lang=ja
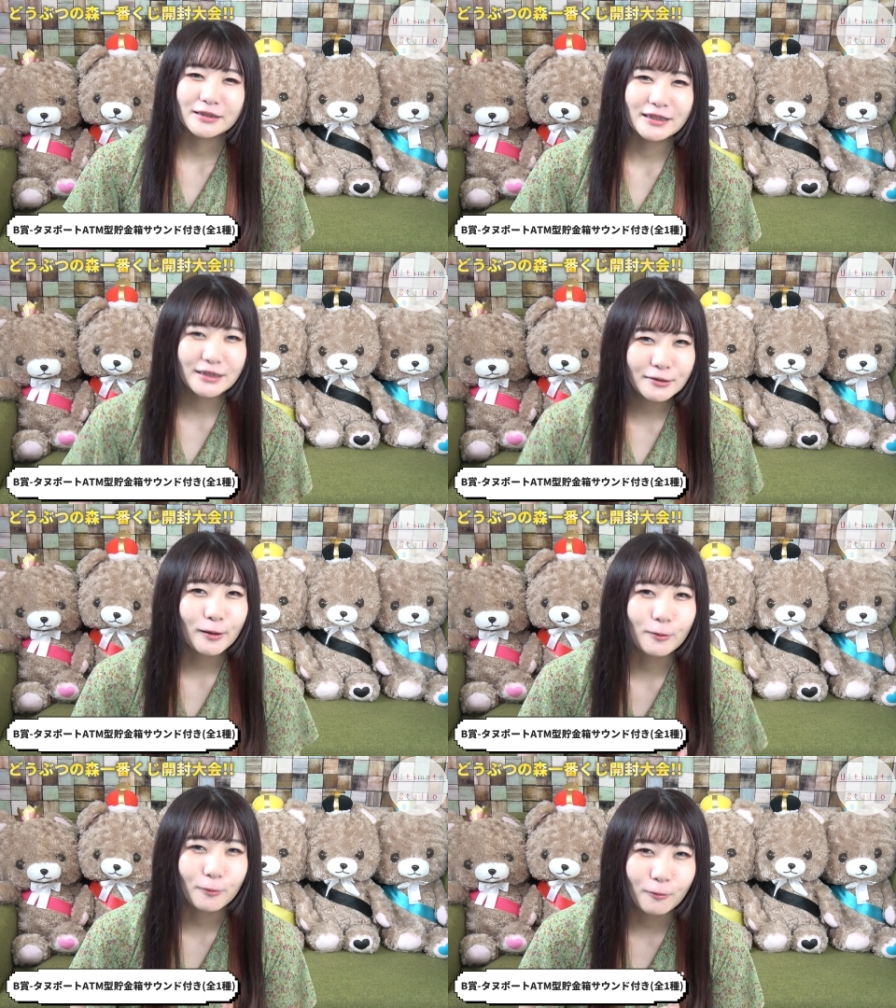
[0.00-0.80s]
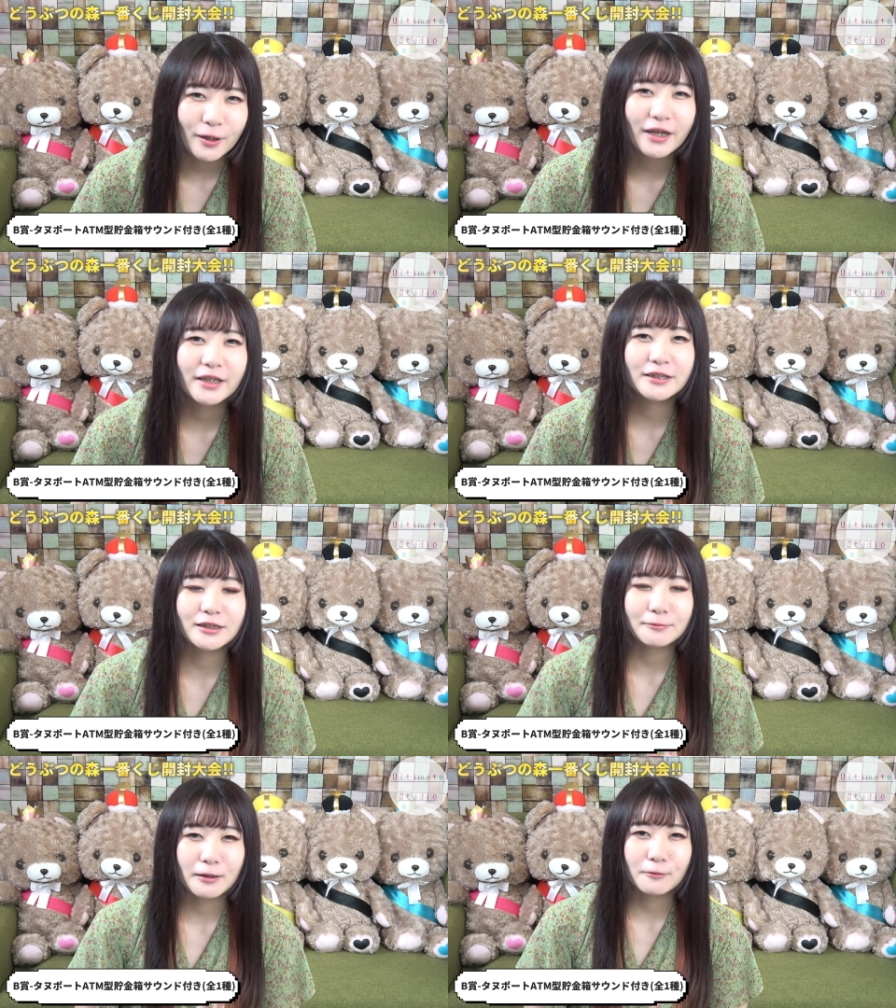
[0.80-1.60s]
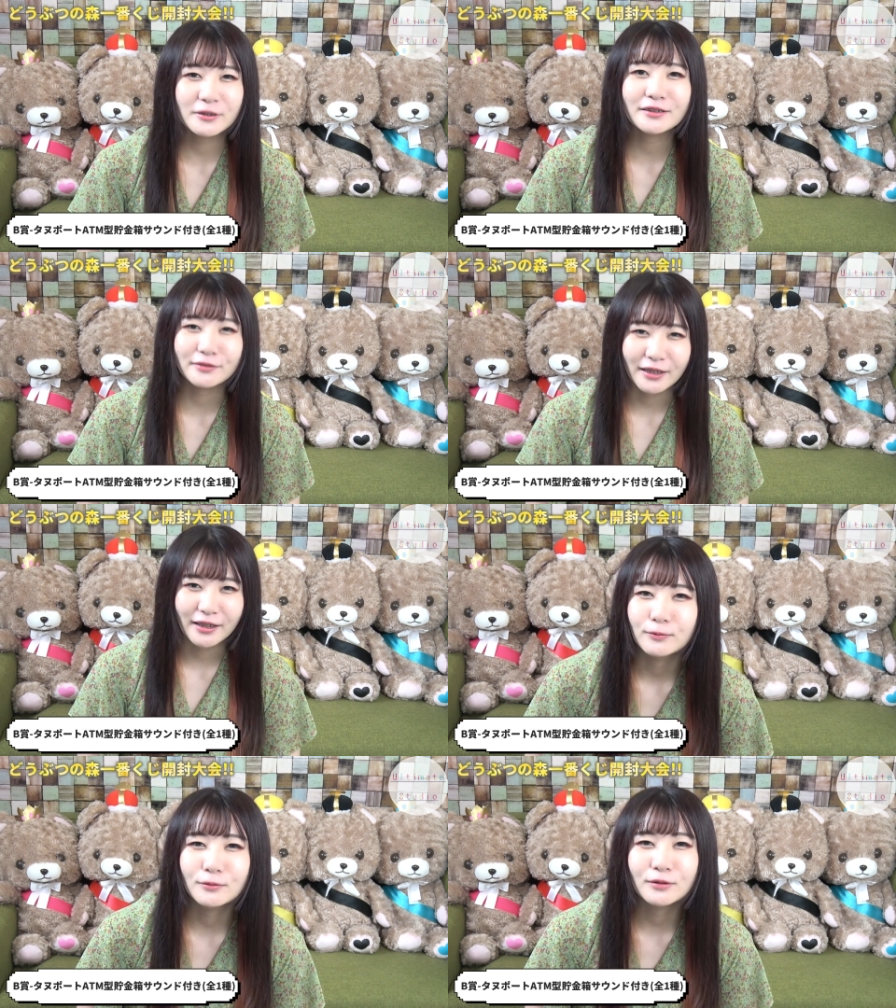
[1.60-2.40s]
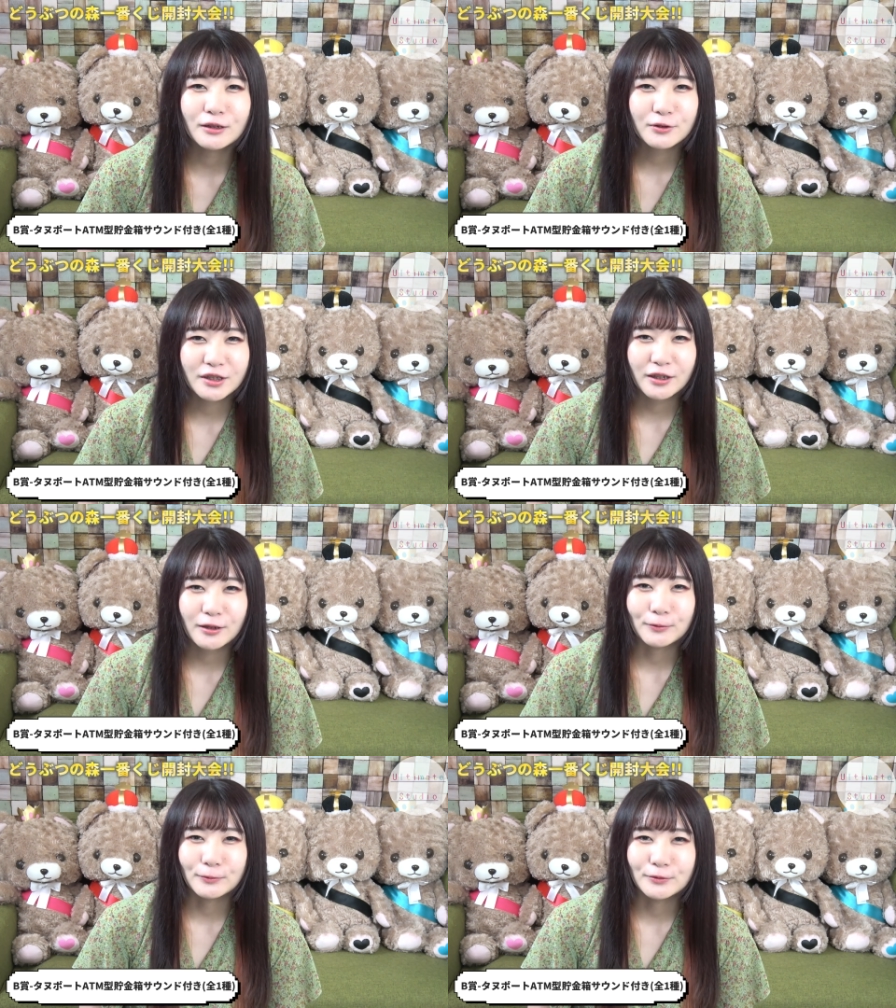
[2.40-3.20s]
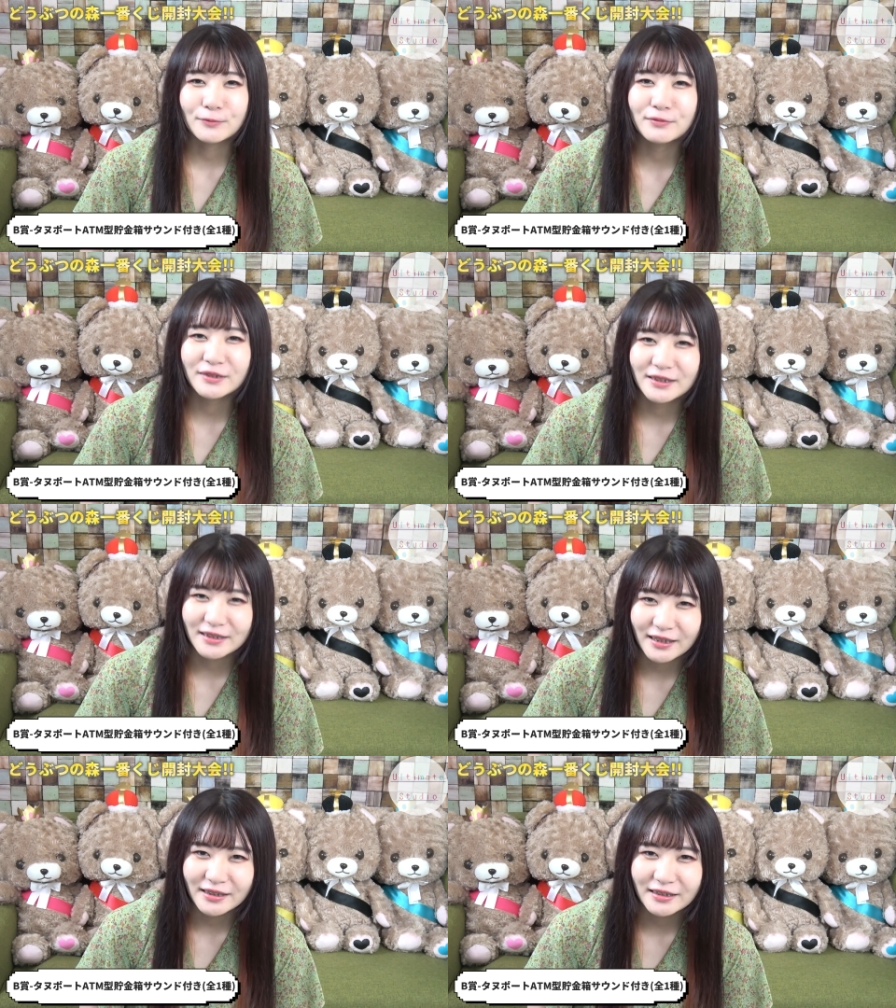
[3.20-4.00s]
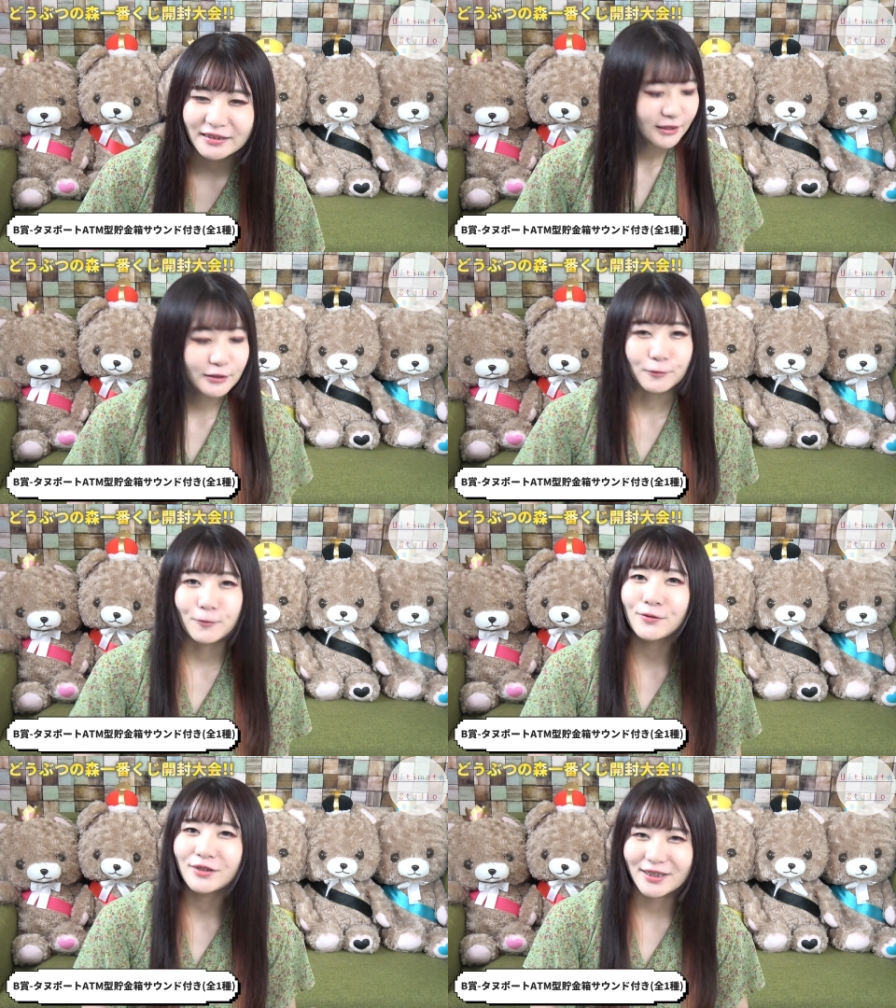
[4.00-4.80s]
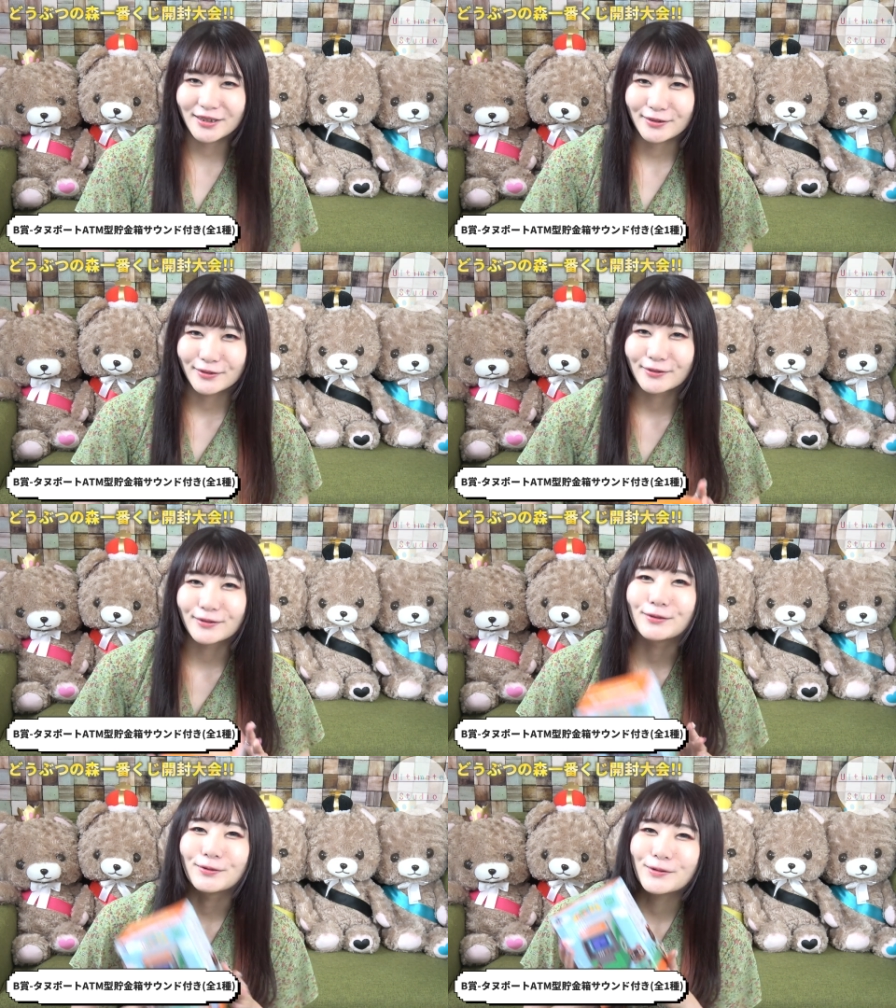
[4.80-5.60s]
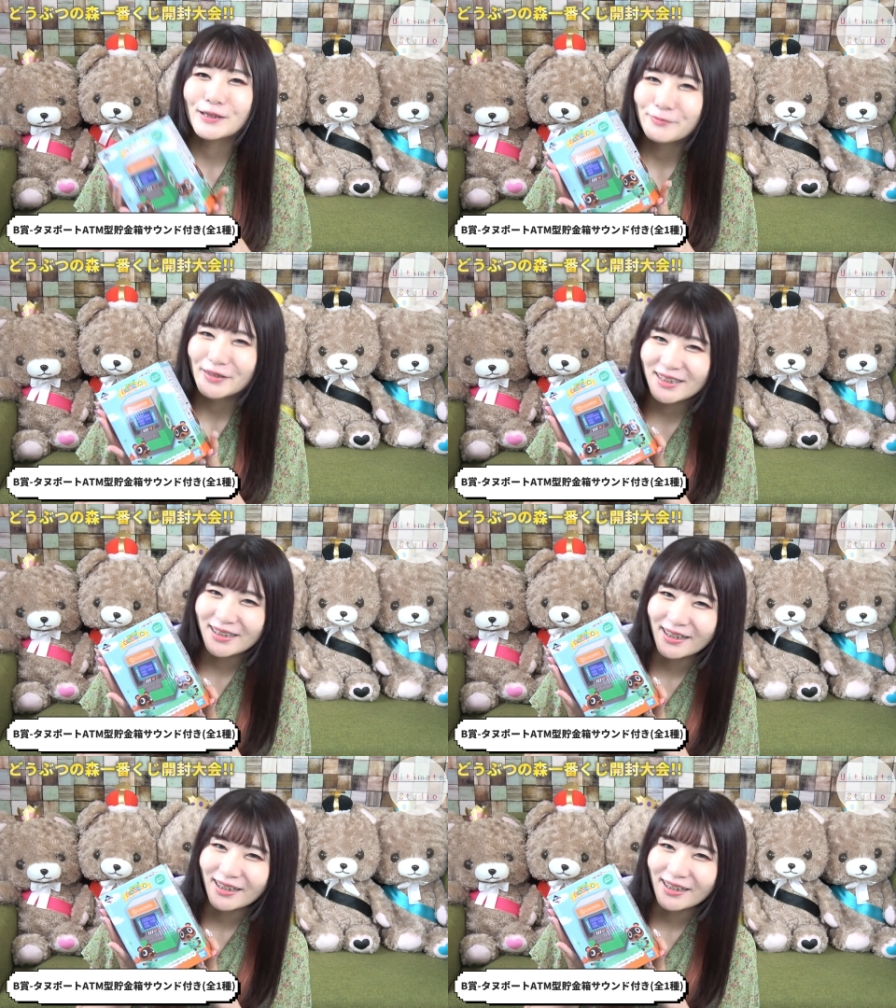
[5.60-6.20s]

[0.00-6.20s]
実はこれが一番欲しくて、大人の力を存分に使い、なんと本日届きまし